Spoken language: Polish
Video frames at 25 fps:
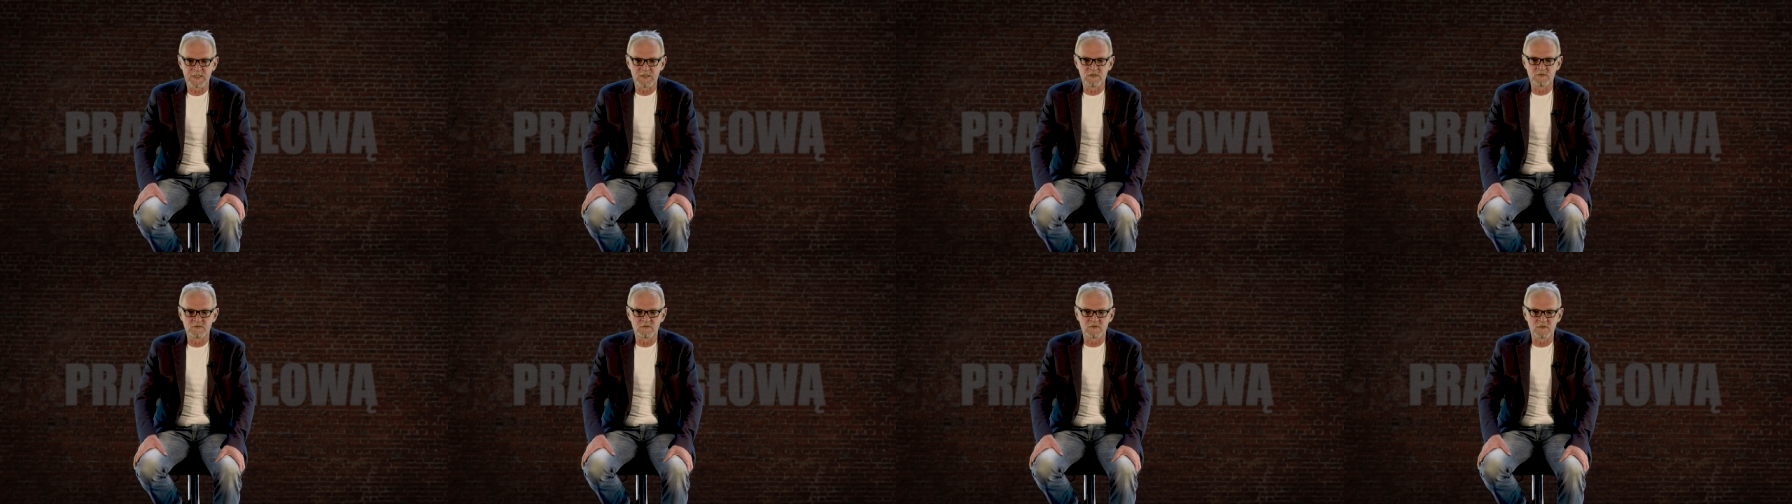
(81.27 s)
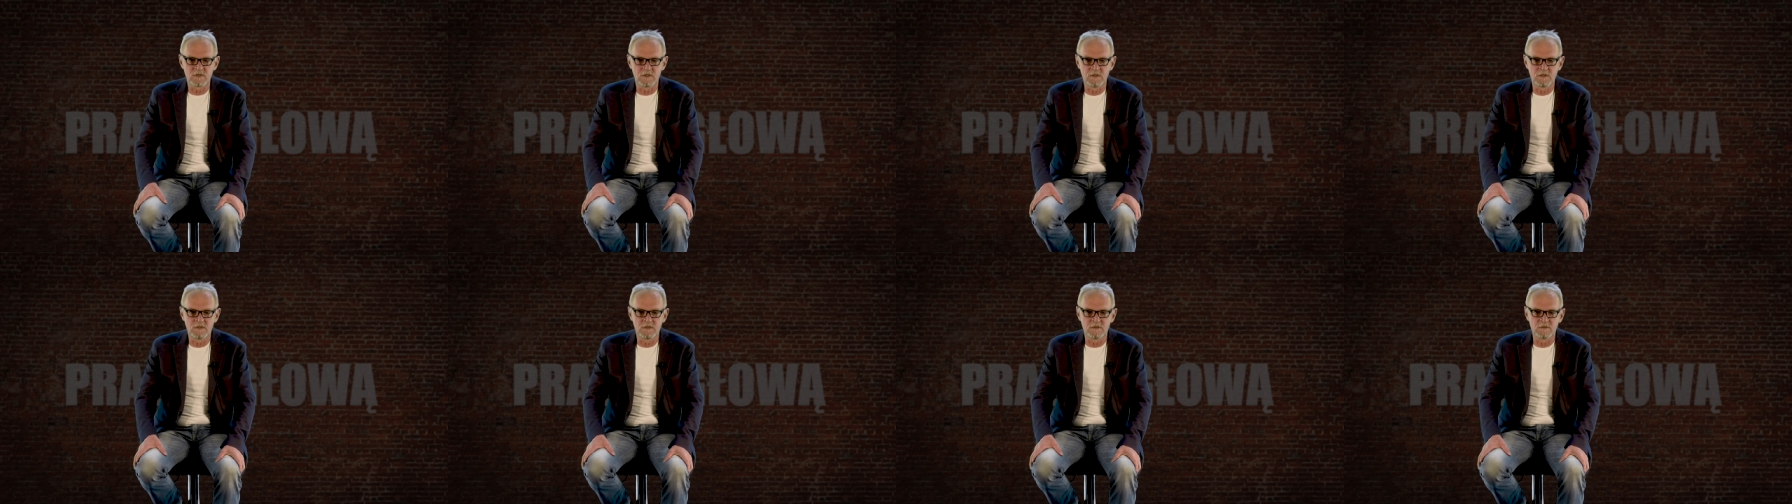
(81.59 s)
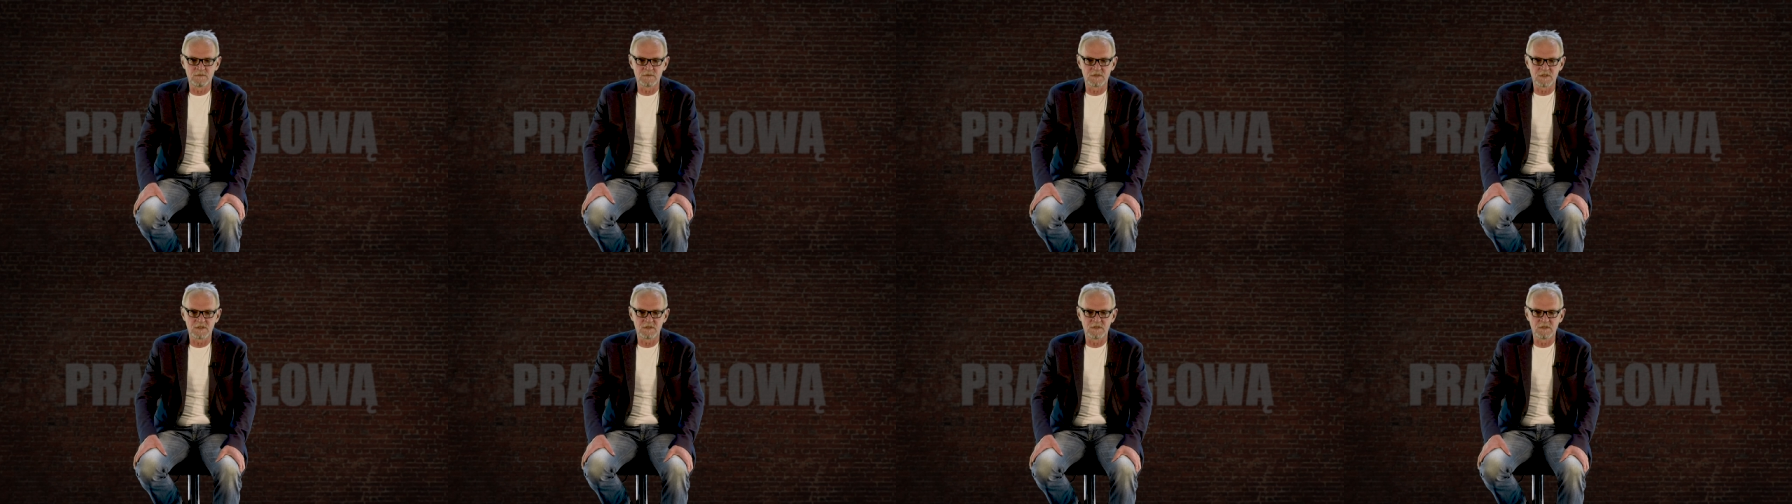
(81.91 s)

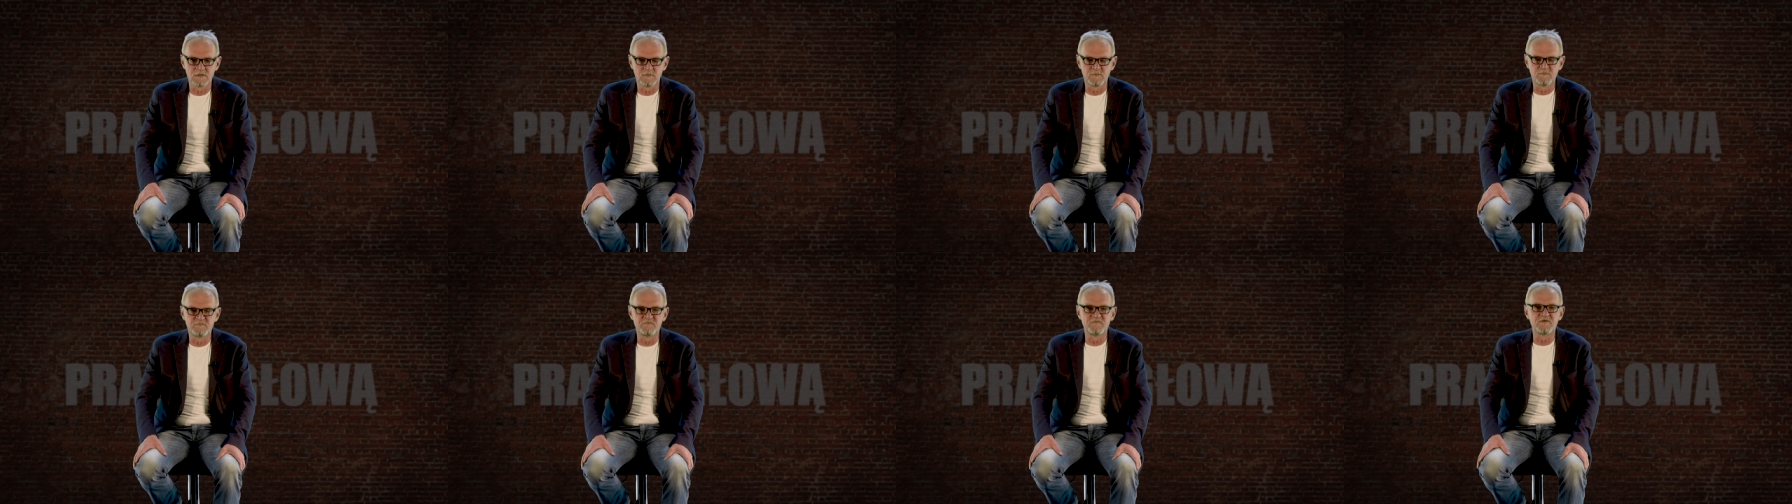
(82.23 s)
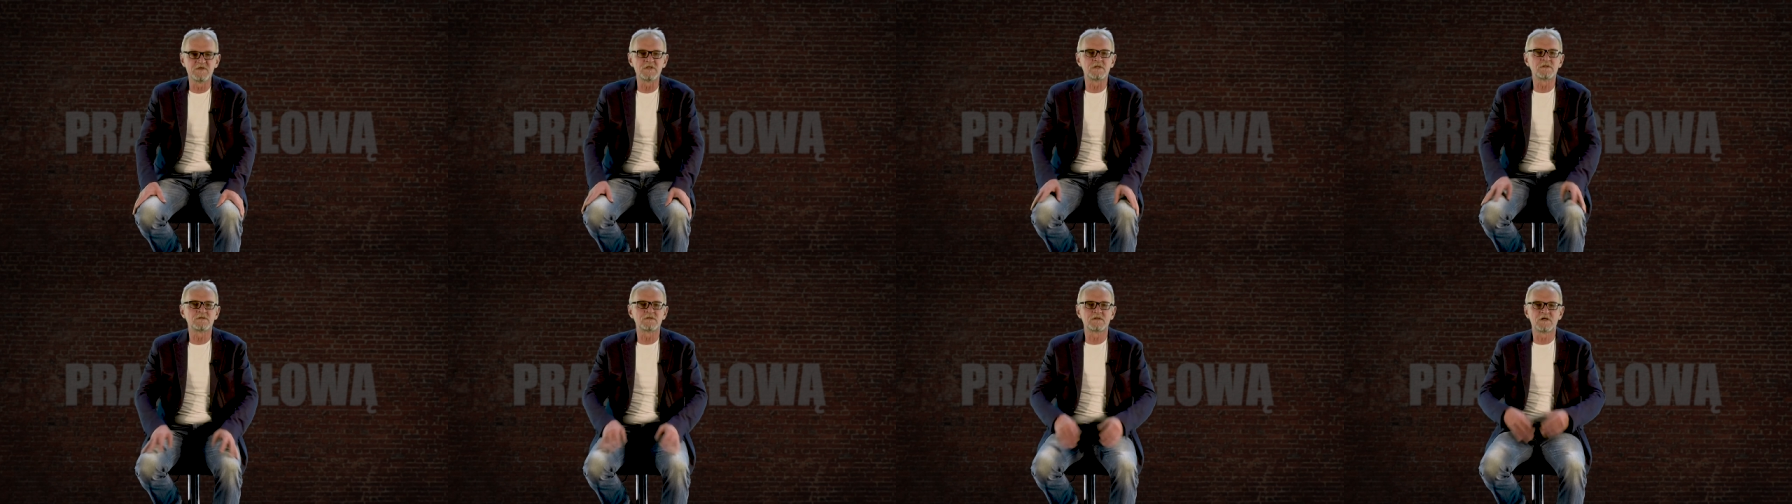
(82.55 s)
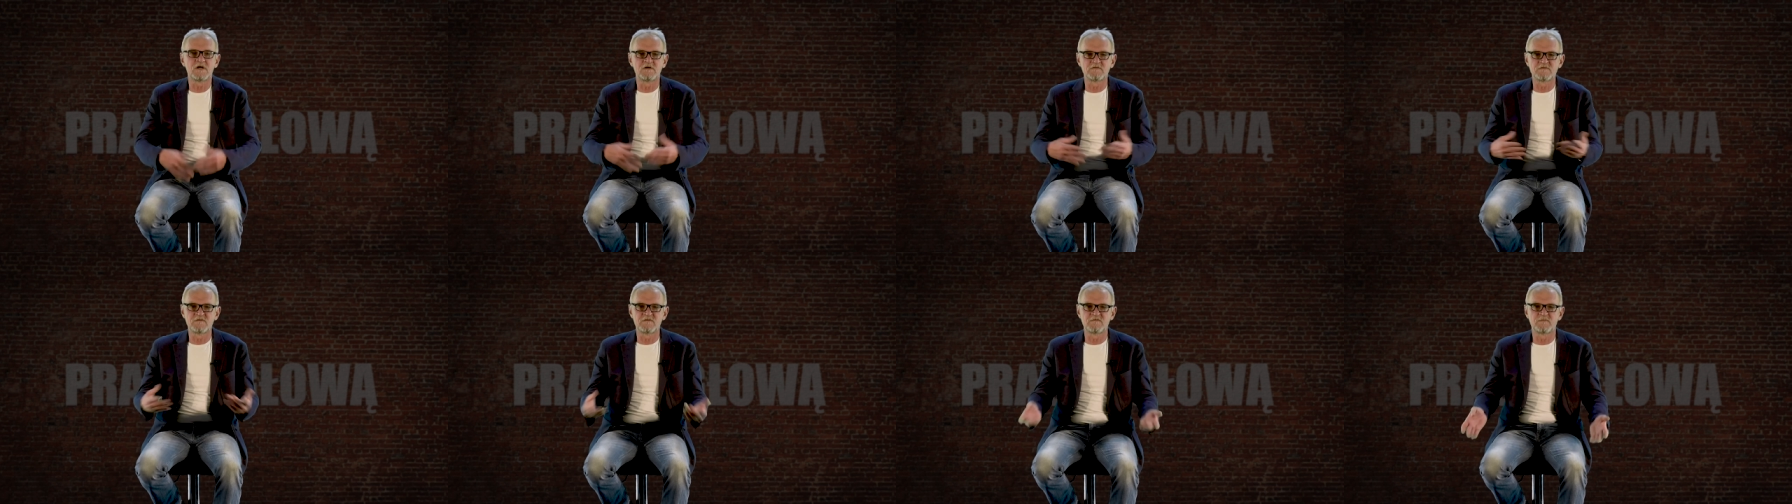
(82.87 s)
kontrolą tego
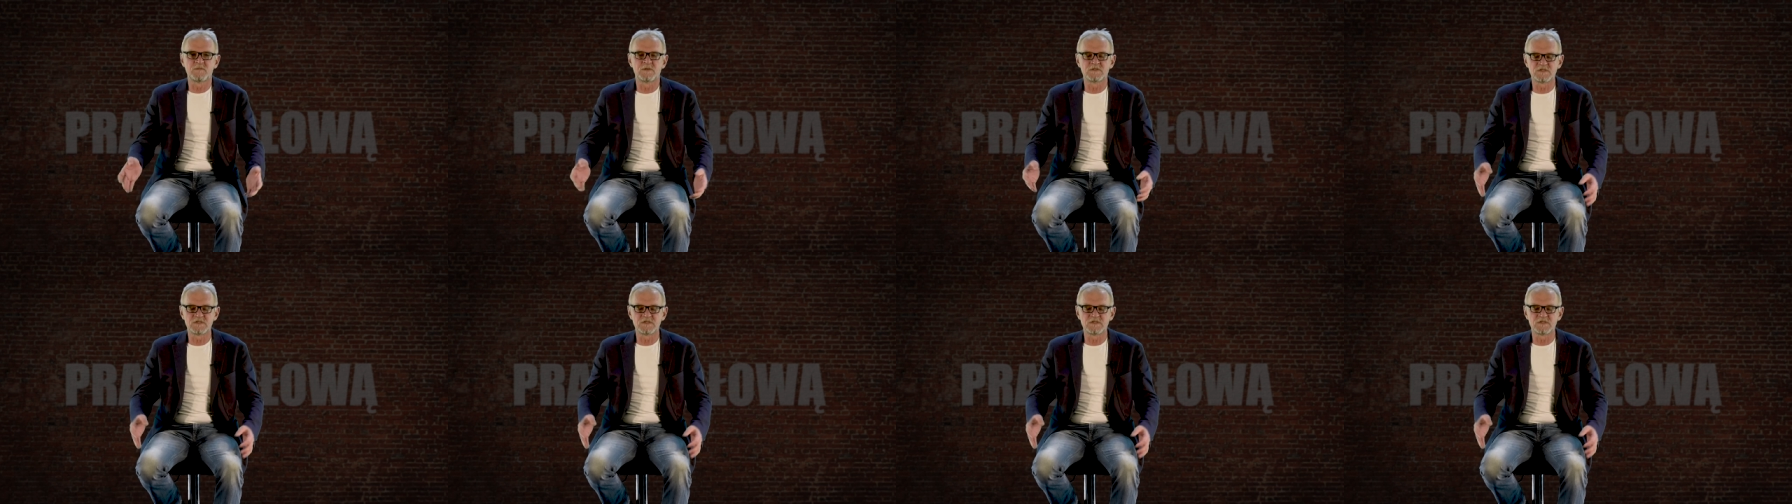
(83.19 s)
wyjątkowo w